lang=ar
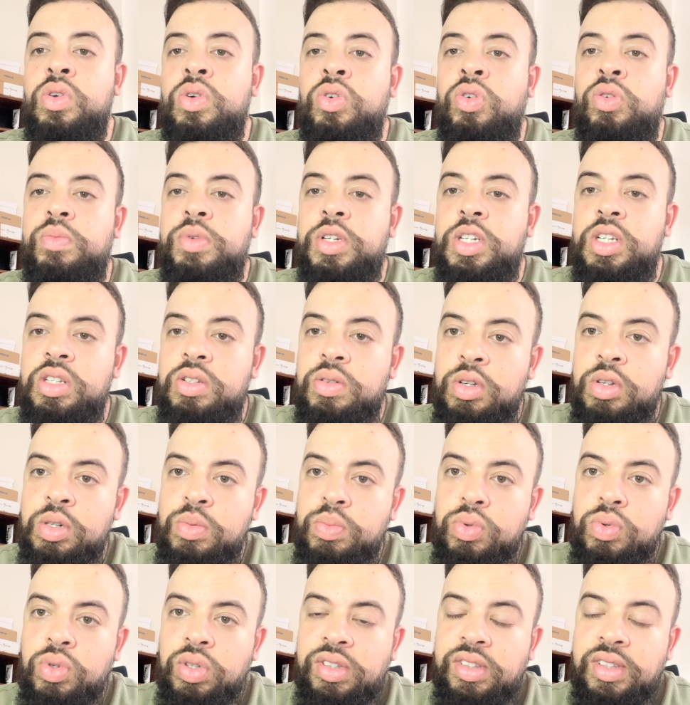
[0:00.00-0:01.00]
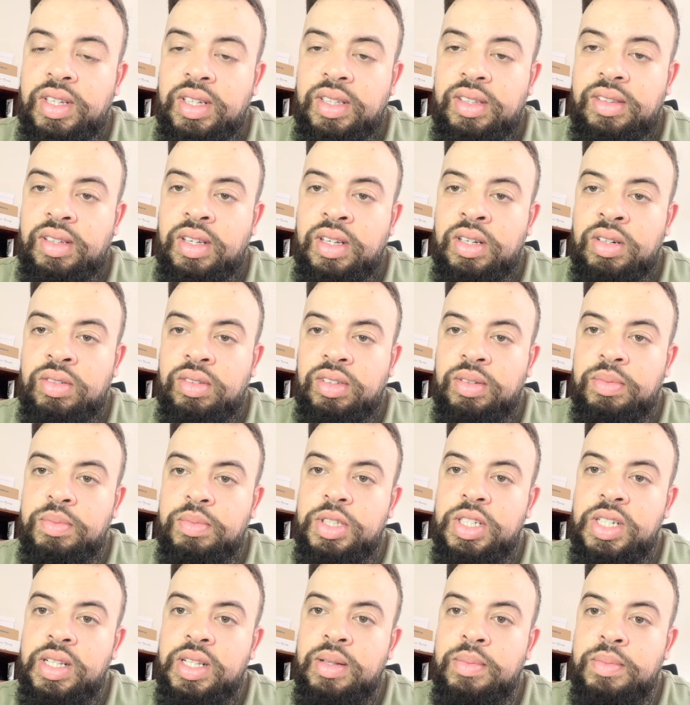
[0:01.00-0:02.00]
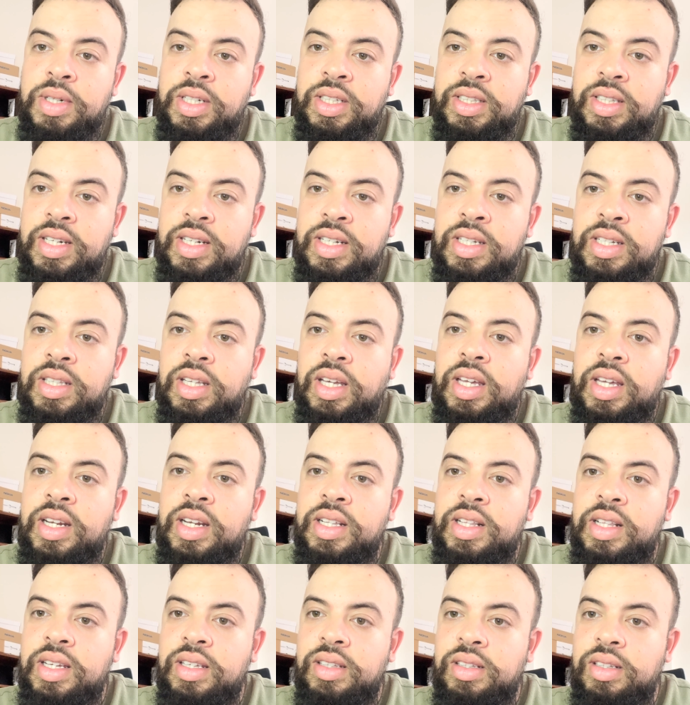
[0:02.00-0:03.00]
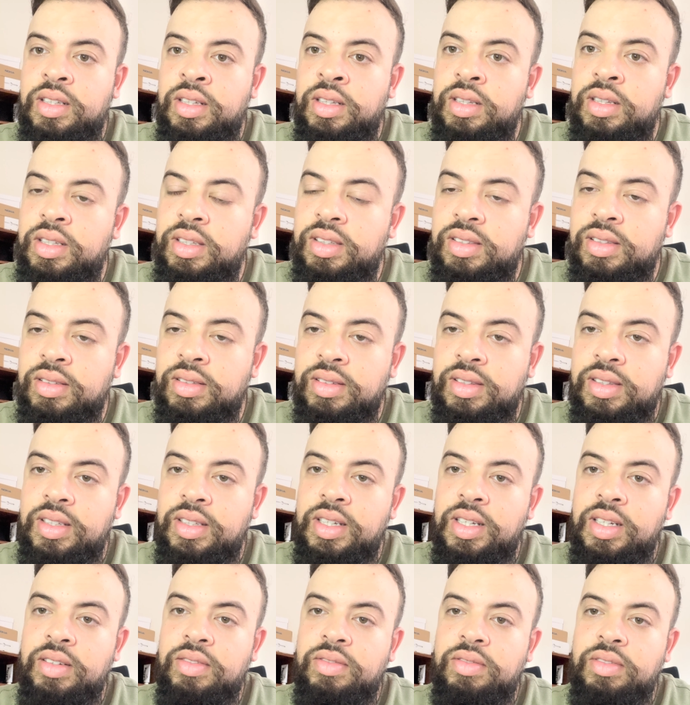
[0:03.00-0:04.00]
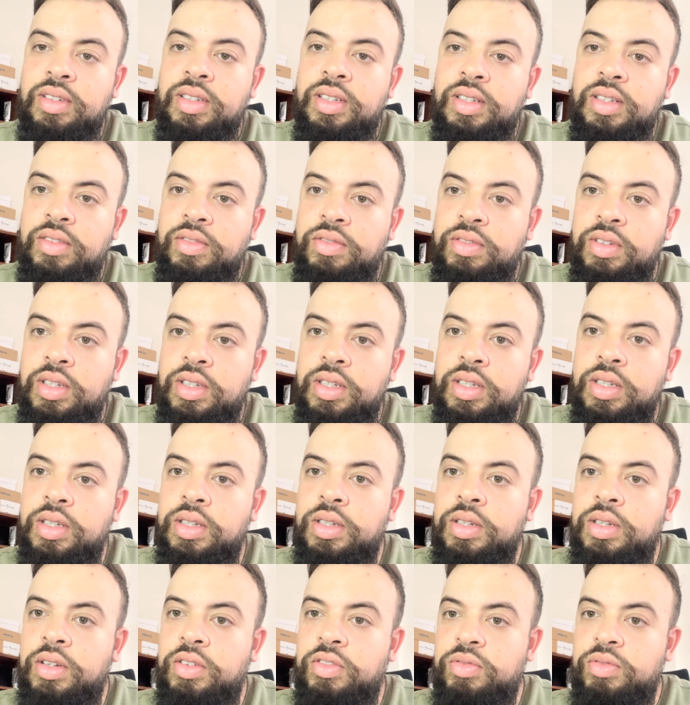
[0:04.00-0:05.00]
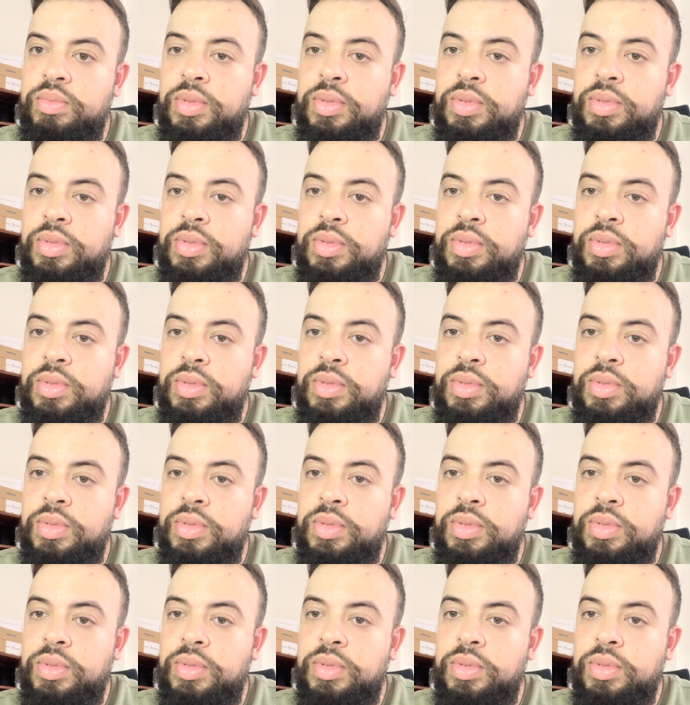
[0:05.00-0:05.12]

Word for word: ومشيت اون بورس ديكسيلونس مشيت لمدريد قريت الليسونس ديالي في, في, في